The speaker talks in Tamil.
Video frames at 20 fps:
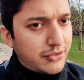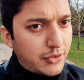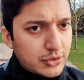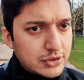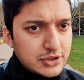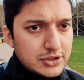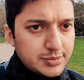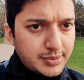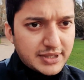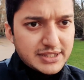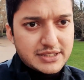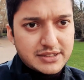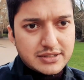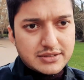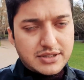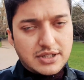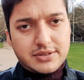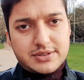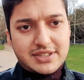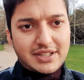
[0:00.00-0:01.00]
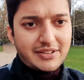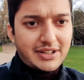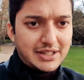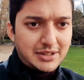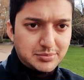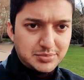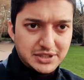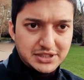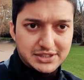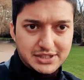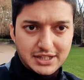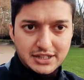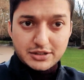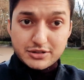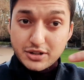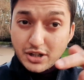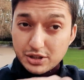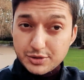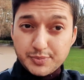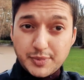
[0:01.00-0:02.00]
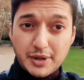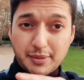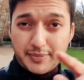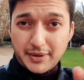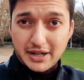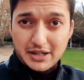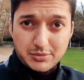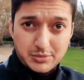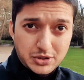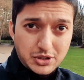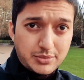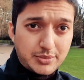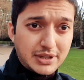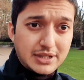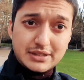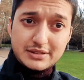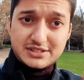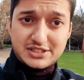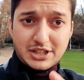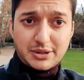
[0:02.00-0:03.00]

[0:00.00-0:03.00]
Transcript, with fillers: ஃபோட்டோஸ் பார்த்துருக்கோம் சரி அந்த பிரிட்ஜை க்ராஸ் பண்ணி பார்க்க முடியுமான்னு